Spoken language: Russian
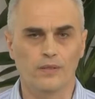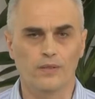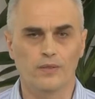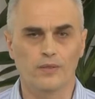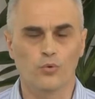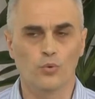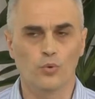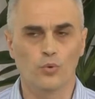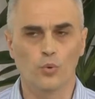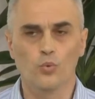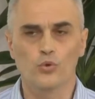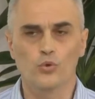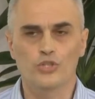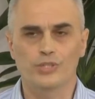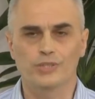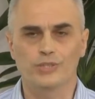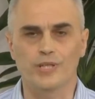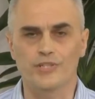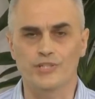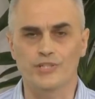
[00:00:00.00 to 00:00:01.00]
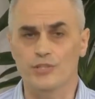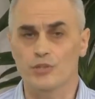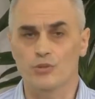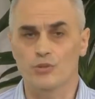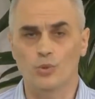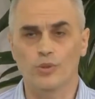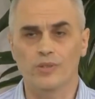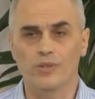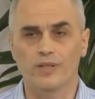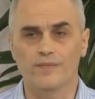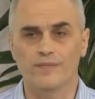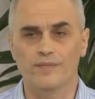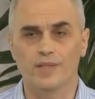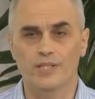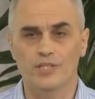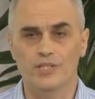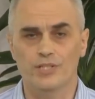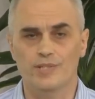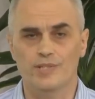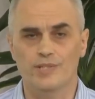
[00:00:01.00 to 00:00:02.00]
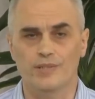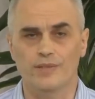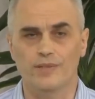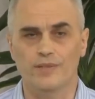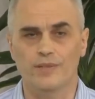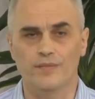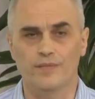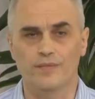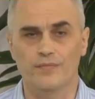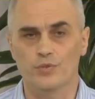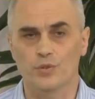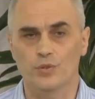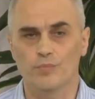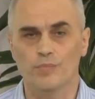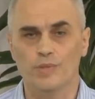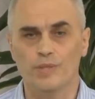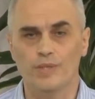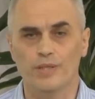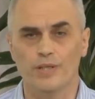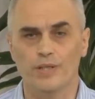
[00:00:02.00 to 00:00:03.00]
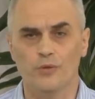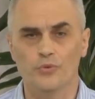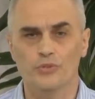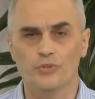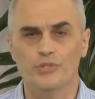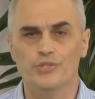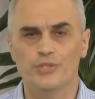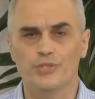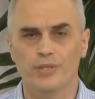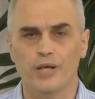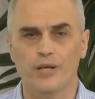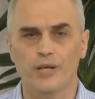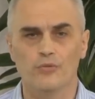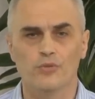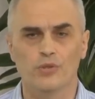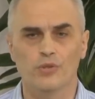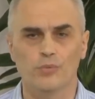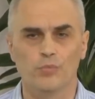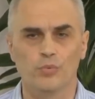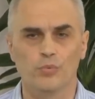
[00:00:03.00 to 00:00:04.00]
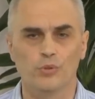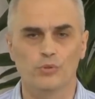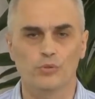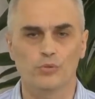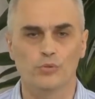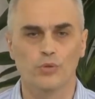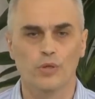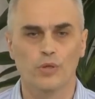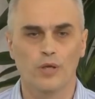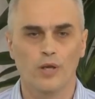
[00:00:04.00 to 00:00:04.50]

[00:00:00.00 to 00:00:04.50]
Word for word: ухудшилась, и не только в нашей стране, во всем мире, люди теряют работу,